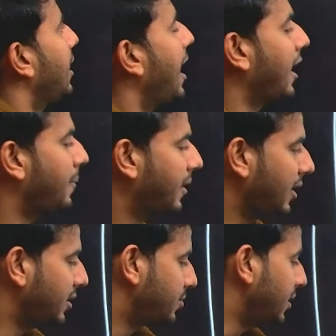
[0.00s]
आगे बढ़ रहे
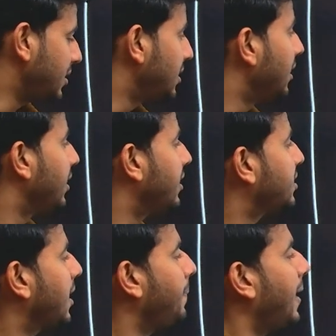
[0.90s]
हैं स्टूडेंट्स
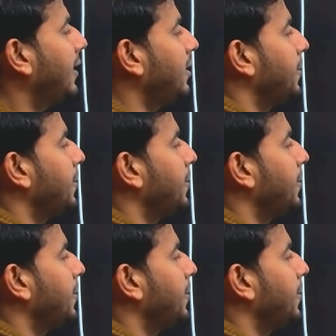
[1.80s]
इसके बाद